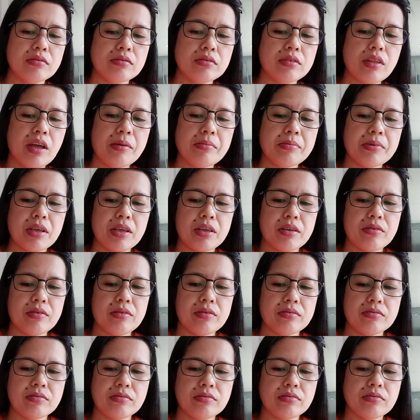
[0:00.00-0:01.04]
nung time na
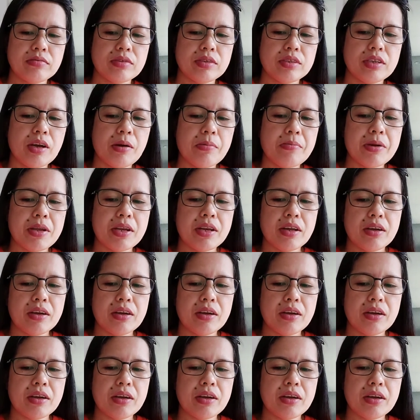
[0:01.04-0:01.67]
yon gabi